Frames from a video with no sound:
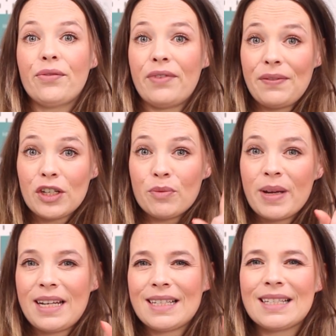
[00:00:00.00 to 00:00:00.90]
Und wenn wir schon
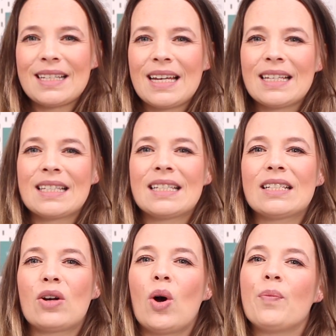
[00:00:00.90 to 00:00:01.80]
bei Lesezeichen
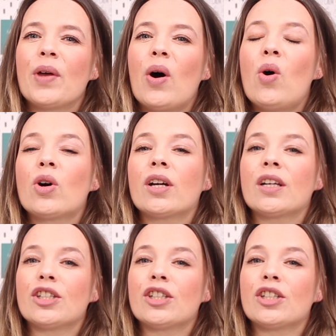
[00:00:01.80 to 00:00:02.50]
sind, kommt auch